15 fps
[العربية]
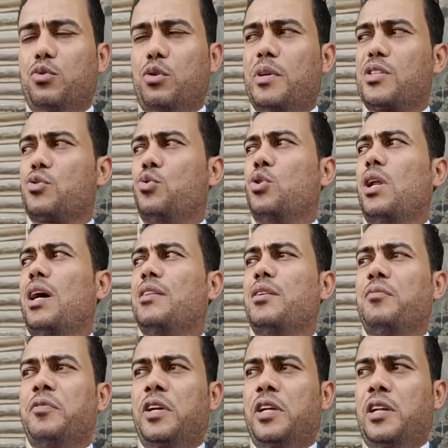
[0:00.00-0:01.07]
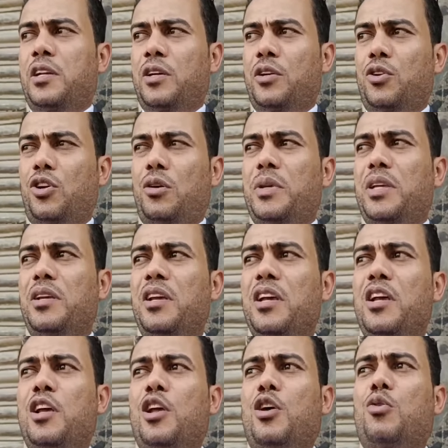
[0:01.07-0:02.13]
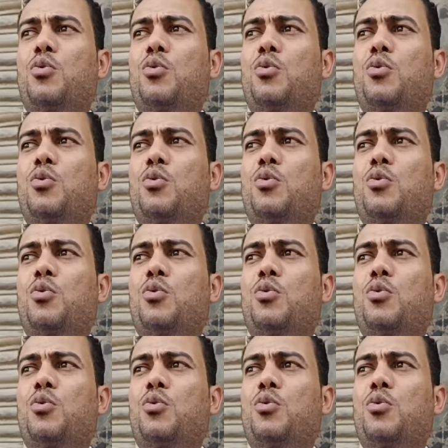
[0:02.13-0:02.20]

ومسؤولة عن الفعل الاجرامي أيوة.